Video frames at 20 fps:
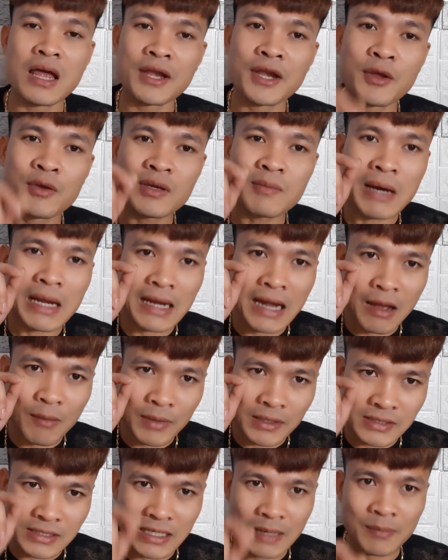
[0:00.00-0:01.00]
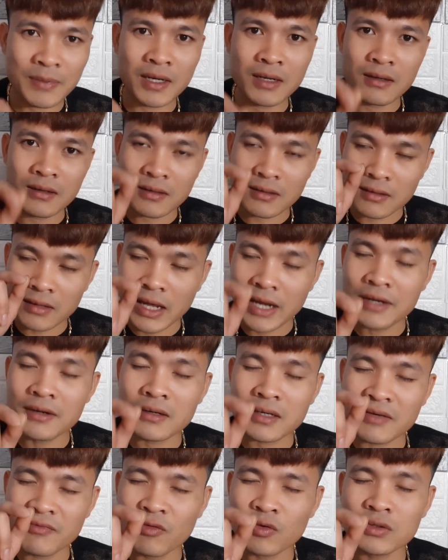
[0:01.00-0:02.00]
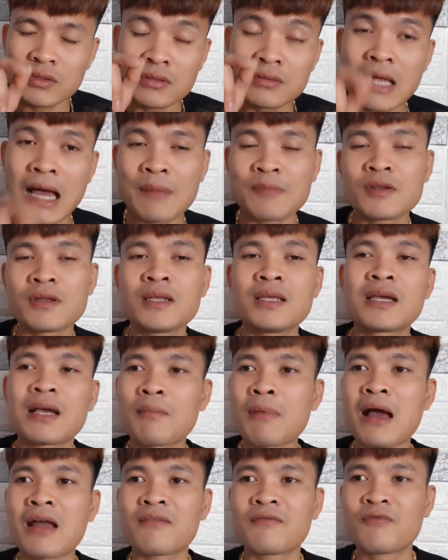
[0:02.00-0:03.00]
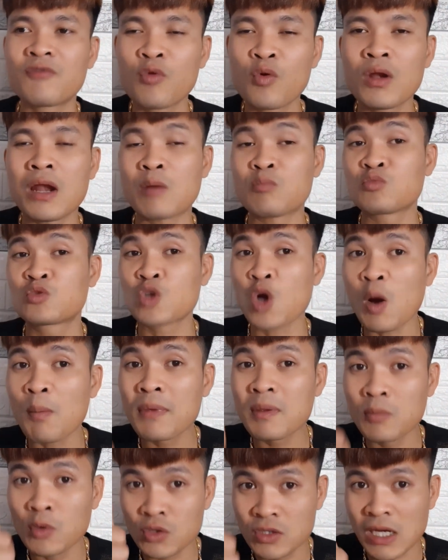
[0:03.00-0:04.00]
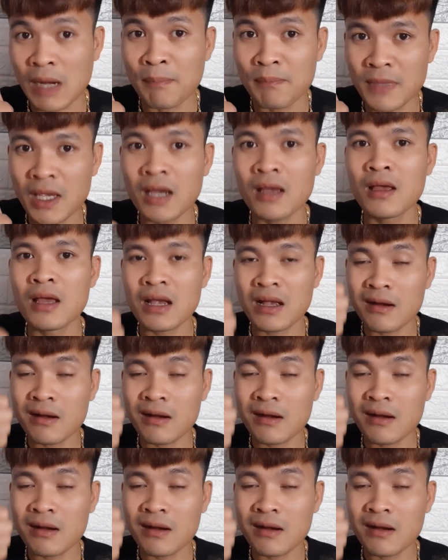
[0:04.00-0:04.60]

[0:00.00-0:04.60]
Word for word: nếu như bạn nào mà xem đến đến được cái phút thứ tám rồi đi, các bạn vui lòng cho mình một chấm nhé.